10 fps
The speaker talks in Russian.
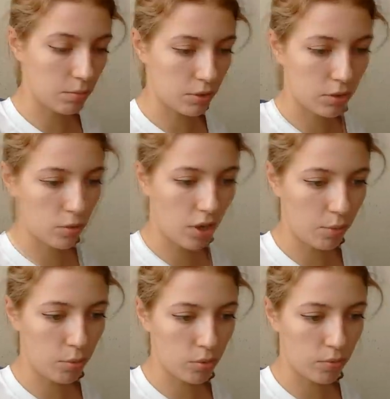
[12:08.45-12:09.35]
Скоро
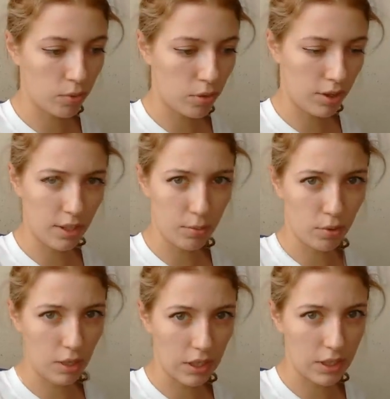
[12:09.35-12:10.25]
будет влог, я
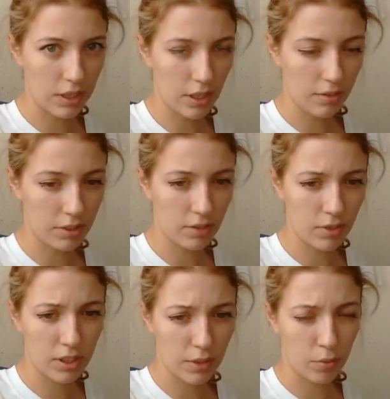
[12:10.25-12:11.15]
буду ходить на
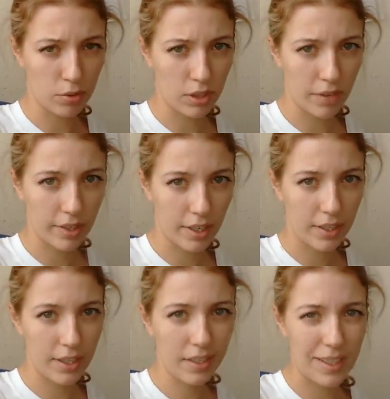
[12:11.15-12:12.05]
выставку
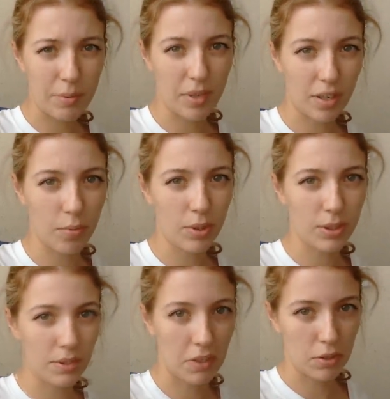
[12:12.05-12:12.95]
здравоохранения по
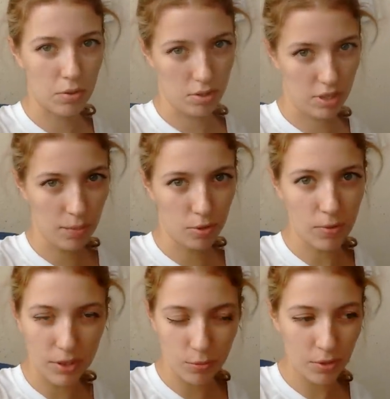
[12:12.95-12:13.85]
работе, вас тоже с собой
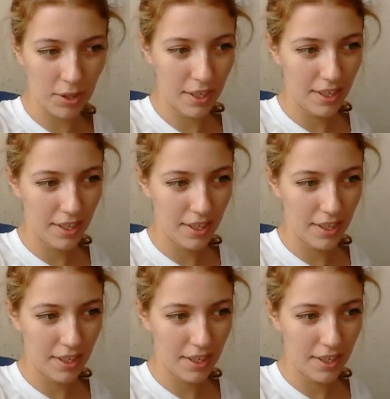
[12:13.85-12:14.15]
возьму.